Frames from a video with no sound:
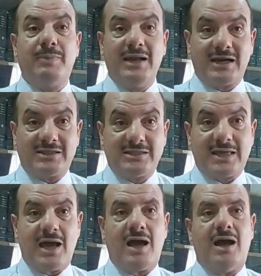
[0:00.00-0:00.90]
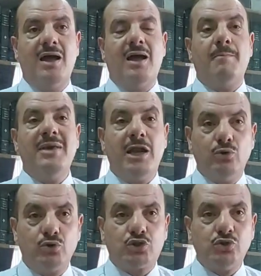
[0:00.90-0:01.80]
بالاقتطاع من
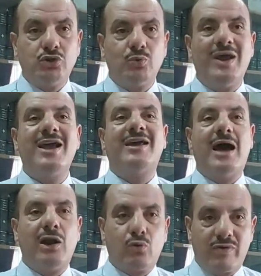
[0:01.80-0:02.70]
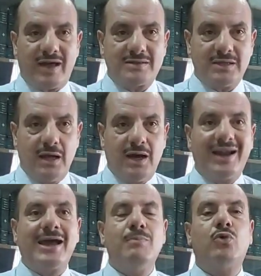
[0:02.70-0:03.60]
الاجور ولكن القضاة
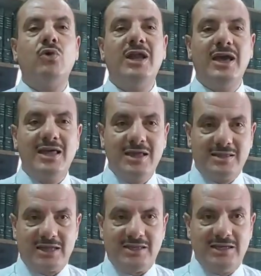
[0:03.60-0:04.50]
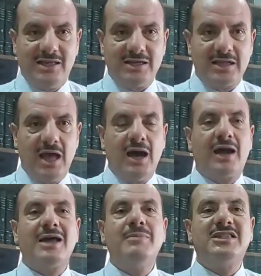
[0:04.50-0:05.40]
رغم كل هذه التهديدات
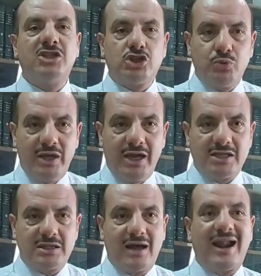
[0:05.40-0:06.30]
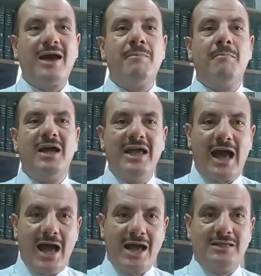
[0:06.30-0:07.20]
رغم التشويهات رغم
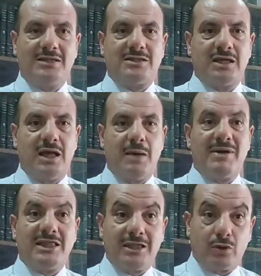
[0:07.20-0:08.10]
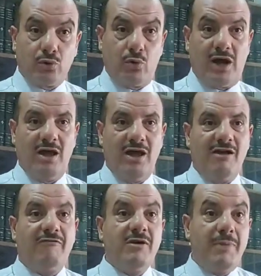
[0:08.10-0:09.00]
اعاده بث الروح
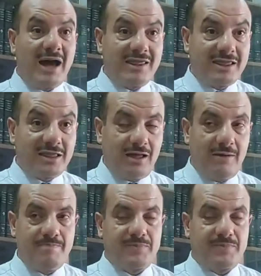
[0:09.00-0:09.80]
في بعض آه،